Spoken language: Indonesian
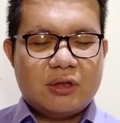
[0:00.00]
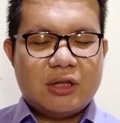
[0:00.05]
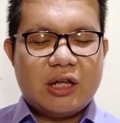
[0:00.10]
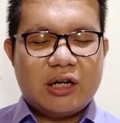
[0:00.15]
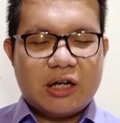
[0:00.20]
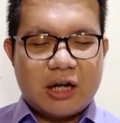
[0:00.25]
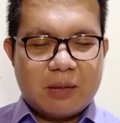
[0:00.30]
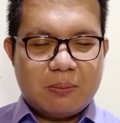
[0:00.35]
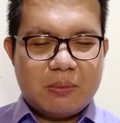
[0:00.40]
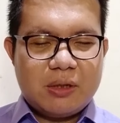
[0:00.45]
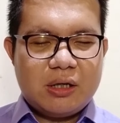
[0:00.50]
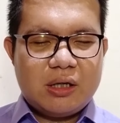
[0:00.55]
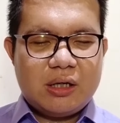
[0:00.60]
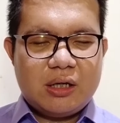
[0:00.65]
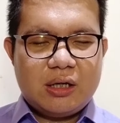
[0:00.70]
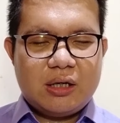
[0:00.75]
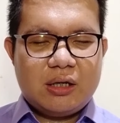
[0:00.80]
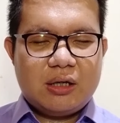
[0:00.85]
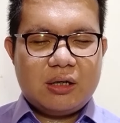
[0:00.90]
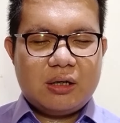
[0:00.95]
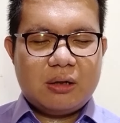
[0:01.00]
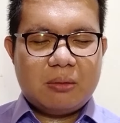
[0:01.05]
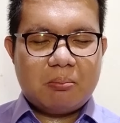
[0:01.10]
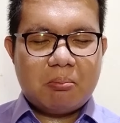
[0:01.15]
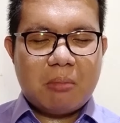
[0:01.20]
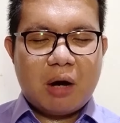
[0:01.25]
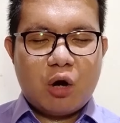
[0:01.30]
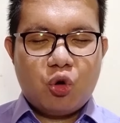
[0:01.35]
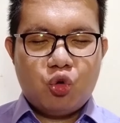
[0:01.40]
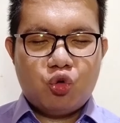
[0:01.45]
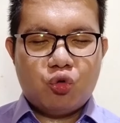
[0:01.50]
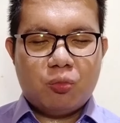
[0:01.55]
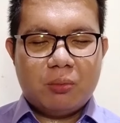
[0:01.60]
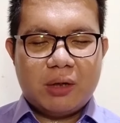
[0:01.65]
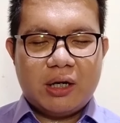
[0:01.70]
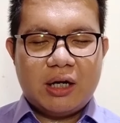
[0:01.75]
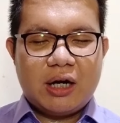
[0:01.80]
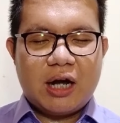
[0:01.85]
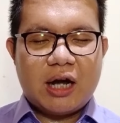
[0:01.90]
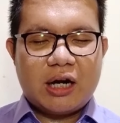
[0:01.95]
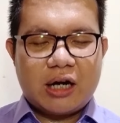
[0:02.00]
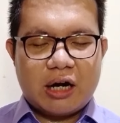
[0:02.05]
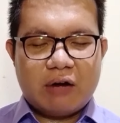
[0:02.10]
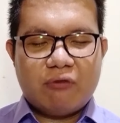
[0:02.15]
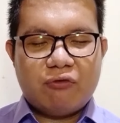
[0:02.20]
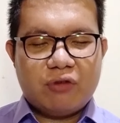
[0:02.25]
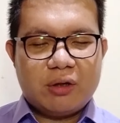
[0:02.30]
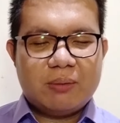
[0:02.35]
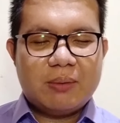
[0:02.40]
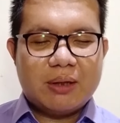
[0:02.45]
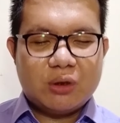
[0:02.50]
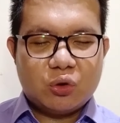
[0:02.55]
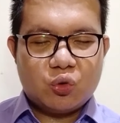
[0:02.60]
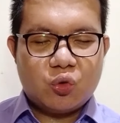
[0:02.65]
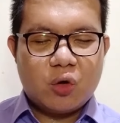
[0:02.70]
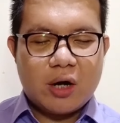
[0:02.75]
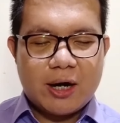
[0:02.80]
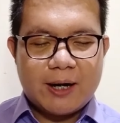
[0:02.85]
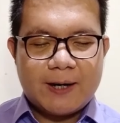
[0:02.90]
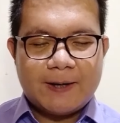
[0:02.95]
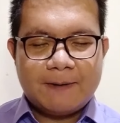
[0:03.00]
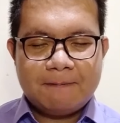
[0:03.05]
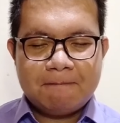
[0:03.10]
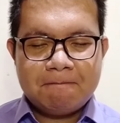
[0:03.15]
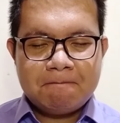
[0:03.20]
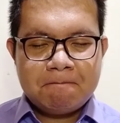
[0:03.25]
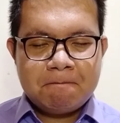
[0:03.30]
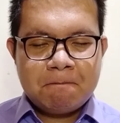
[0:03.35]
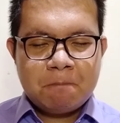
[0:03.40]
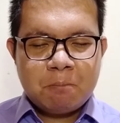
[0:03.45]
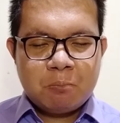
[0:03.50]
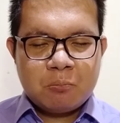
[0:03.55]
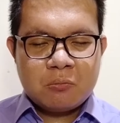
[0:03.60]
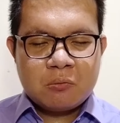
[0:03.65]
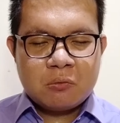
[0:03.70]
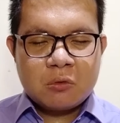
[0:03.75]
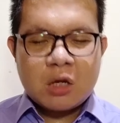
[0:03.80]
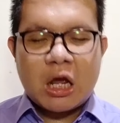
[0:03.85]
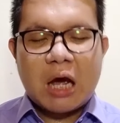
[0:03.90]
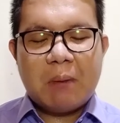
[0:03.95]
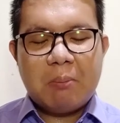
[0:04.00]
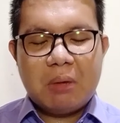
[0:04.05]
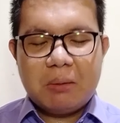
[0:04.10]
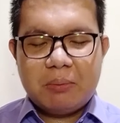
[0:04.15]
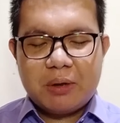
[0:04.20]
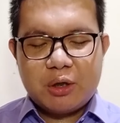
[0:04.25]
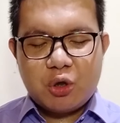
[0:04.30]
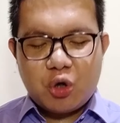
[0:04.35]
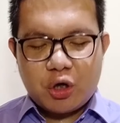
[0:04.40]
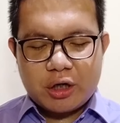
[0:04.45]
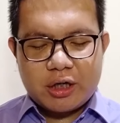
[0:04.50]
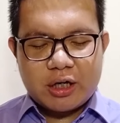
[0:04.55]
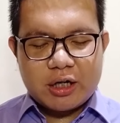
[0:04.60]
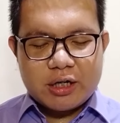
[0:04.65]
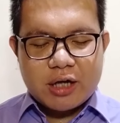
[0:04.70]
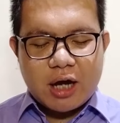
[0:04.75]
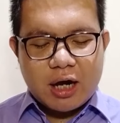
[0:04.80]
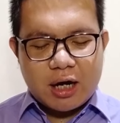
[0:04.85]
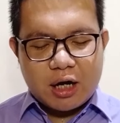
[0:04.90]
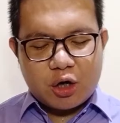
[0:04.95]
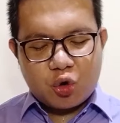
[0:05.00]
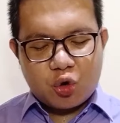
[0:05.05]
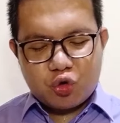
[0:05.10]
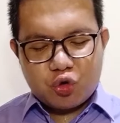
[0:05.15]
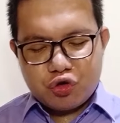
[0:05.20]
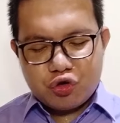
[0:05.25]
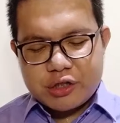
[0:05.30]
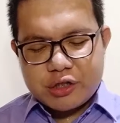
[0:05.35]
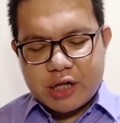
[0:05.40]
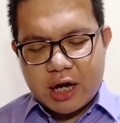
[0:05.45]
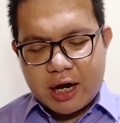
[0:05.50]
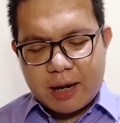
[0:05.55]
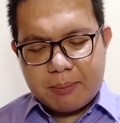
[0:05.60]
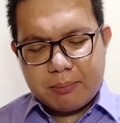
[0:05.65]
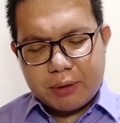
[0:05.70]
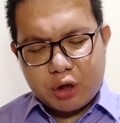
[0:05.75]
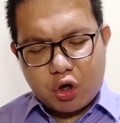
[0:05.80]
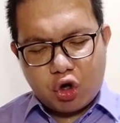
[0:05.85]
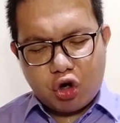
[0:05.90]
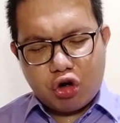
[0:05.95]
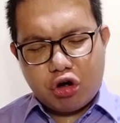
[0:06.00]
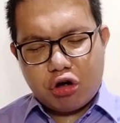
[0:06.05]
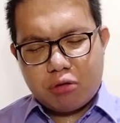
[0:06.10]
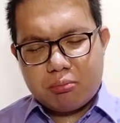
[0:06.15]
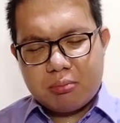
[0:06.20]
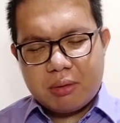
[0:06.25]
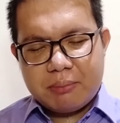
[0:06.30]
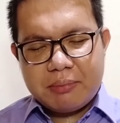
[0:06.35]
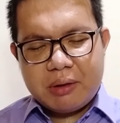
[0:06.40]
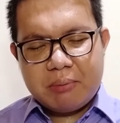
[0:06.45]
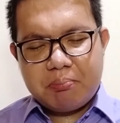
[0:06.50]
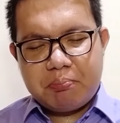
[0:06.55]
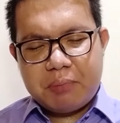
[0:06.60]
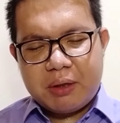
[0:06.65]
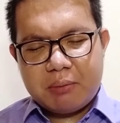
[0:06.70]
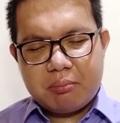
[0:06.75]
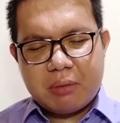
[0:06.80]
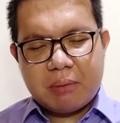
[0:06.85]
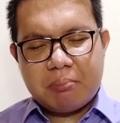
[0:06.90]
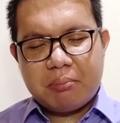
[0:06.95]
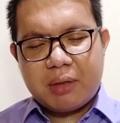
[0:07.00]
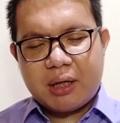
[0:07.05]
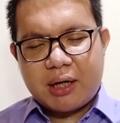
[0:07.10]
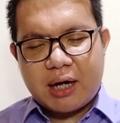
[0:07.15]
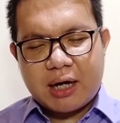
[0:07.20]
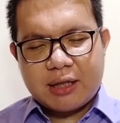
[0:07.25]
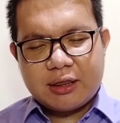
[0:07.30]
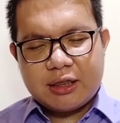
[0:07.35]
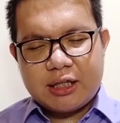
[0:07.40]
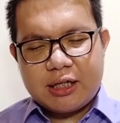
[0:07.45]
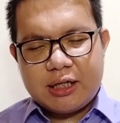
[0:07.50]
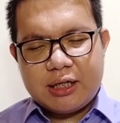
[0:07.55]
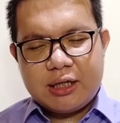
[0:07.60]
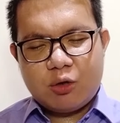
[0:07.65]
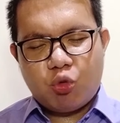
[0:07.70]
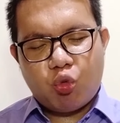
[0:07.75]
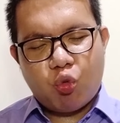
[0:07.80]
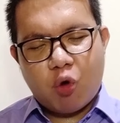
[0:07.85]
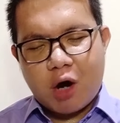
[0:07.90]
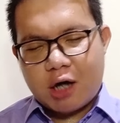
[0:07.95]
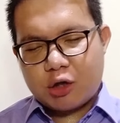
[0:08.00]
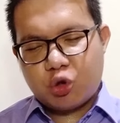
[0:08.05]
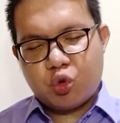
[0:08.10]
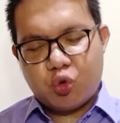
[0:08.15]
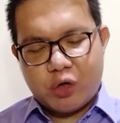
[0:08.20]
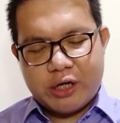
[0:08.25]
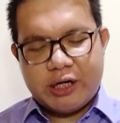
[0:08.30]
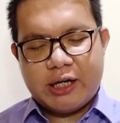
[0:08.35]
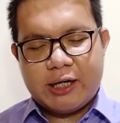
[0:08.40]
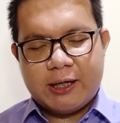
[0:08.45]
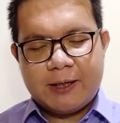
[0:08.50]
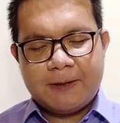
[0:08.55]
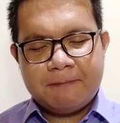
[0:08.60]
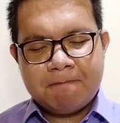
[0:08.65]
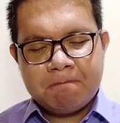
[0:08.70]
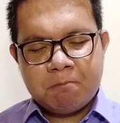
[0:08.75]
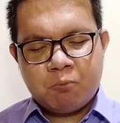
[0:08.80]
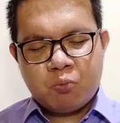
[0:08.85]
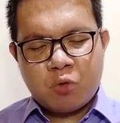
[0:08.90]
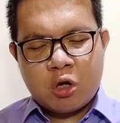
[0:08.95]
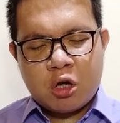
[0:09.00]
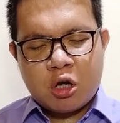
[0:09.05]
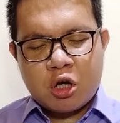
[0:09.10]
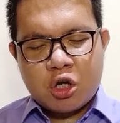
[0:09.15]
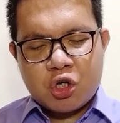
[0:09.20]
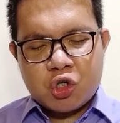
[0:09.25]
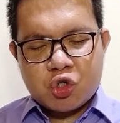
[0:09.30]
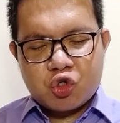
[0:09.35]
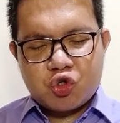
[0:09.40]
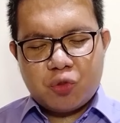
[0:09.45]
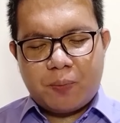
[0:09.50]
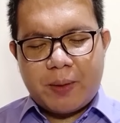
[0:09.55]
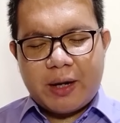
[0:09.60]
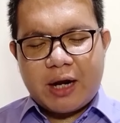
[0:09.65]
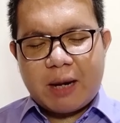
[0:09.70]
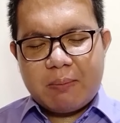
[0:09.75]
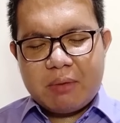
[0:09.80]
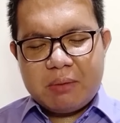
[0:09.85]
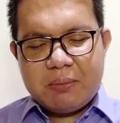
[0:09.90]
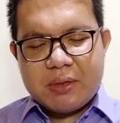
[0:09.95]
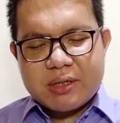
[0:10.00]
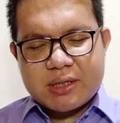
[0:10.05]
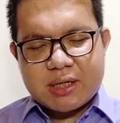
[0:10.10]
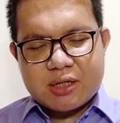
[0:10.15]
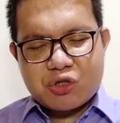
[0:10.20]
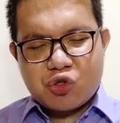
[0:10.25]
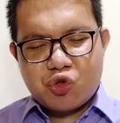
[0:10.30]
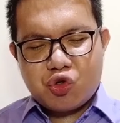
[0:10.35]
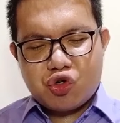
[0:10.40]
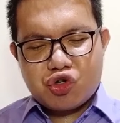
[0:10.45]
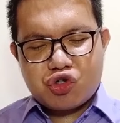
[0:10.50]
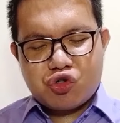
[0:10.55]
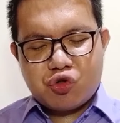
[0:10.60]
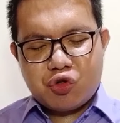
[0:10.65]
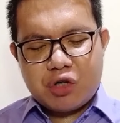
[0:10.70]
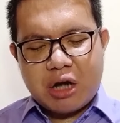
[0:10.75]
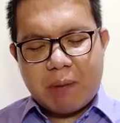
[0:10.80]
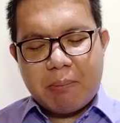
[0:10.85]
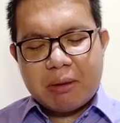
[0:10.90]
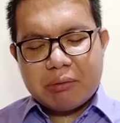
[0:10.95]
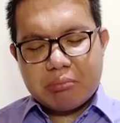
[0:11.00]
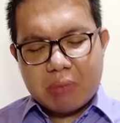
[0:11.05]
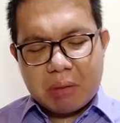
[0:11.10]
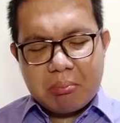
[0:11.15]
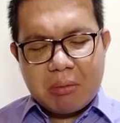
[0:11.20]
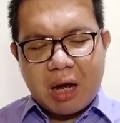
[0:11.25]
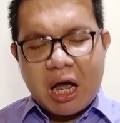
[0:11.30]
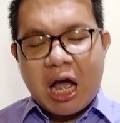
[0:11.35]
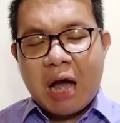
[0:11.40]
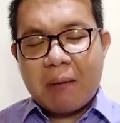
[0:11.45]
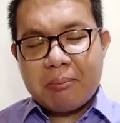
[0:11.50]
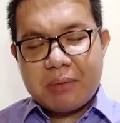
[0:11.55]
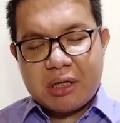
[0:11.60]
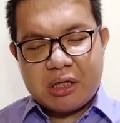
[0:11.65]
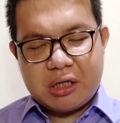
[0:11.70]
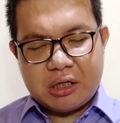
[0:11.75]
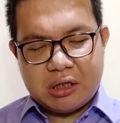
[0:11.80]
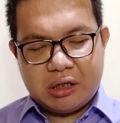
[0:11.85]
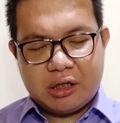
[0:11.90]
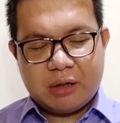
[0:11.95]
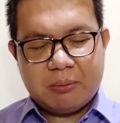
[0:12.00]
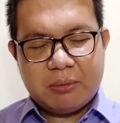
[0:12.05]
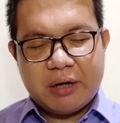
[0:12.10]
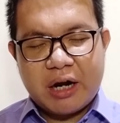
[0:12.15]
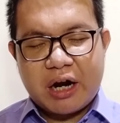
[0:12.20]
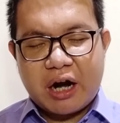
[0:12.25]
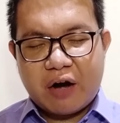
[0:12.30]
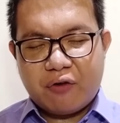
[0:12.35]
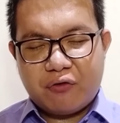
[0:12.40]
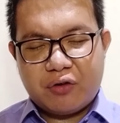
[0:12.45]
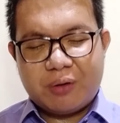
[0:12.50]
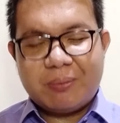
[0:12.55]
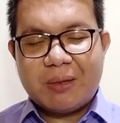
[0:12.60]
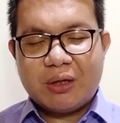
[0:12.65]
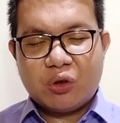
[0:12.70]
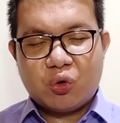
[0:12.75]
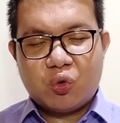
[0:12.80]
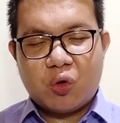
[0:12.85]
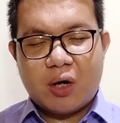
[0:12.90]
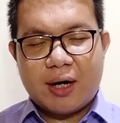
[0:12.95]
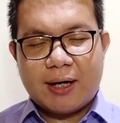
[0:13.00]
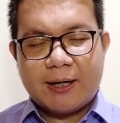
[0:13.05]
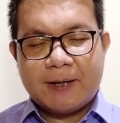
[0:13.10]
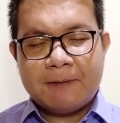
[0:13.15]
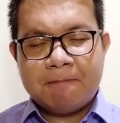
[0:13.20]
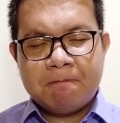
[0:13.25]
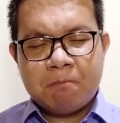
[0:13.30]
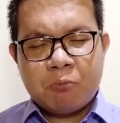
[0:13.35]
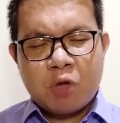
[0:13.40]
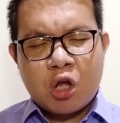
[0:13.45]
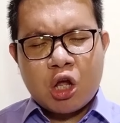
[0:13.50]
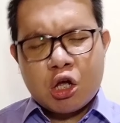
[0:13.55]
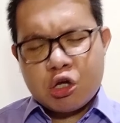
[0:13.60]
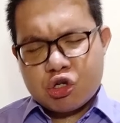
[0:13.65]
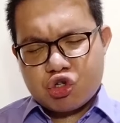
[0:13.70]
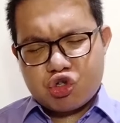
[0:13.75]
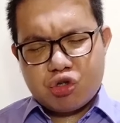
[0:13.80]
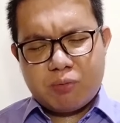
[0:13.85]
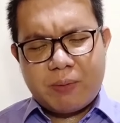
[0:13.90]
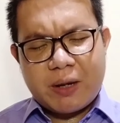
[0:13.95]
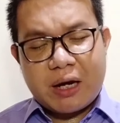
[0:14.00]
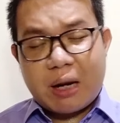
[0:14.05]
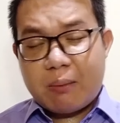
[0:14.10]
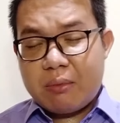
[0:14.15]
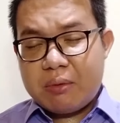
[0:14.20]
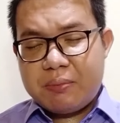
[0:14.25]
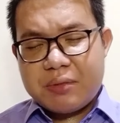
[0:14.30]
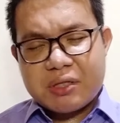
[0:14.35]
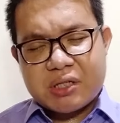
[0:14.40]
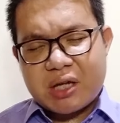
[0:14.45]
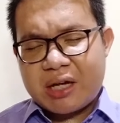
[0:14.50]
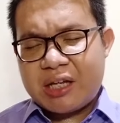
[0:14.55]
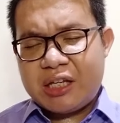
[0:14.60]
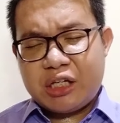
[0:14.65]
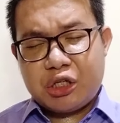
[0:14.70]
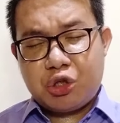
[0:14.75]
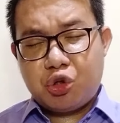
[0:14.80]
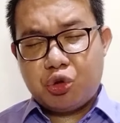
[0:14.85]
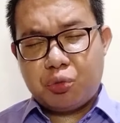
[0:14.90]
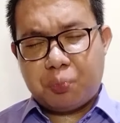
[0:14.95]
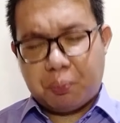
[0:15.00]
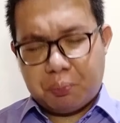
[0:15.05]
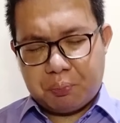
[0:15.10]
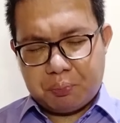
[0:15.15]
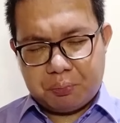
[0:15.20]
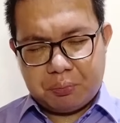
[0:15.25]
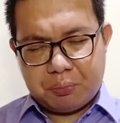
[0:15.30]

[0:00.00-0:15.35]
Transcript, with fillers: dan kami mau mendengarkan firman Tuhan. Hamba berdoa kiranya Allah Roh Kudus yang akan menolong, memimpin, memberkati waktu ini. Supaya kami bisa sungguh-sungguh dapat memahami kebenaran firman Tuhan. Supaya kami bisa hidup